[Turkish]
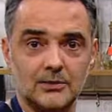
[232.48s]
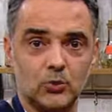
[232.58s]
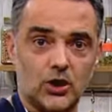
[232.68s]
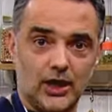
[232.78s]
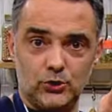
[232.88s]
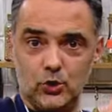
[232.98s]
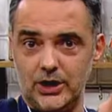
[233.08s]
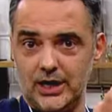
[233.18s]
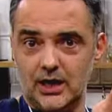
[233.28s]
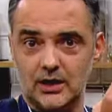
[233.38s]
O kaynıyor
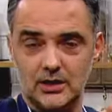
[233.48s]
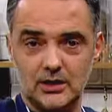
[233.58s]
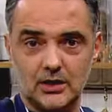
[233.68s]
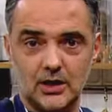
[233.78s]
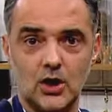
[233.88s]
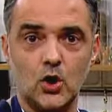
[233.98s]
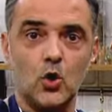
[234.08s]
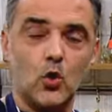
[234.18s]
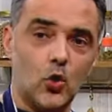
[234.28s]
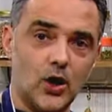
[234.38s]
ya. He.
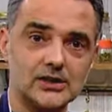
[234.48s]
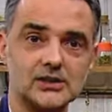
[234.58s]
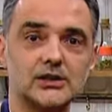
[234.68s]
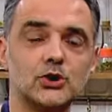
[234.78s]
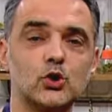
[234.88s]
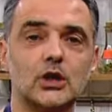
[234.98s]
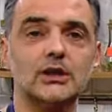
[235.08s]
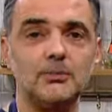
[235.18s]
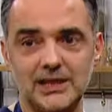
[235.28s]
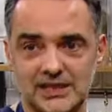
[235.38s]
O aslında şu
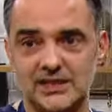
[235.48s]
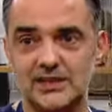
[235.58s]
anda bisk.